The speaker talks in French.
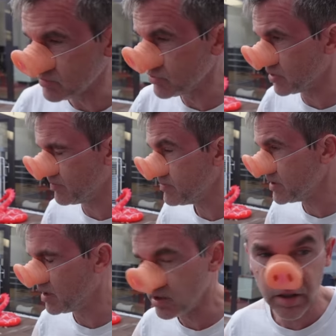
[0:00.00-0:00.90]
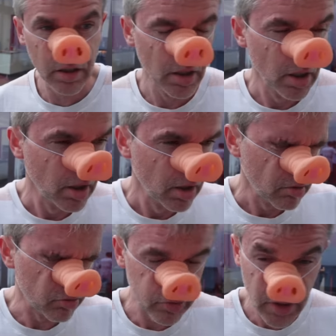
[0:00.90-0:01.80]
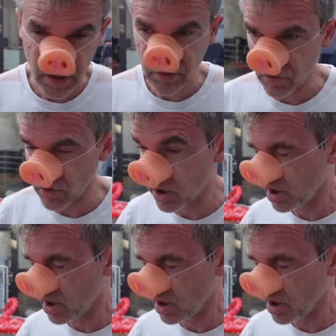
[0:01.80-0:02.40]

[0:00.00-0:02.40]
je me sens pas bien. On dirait que...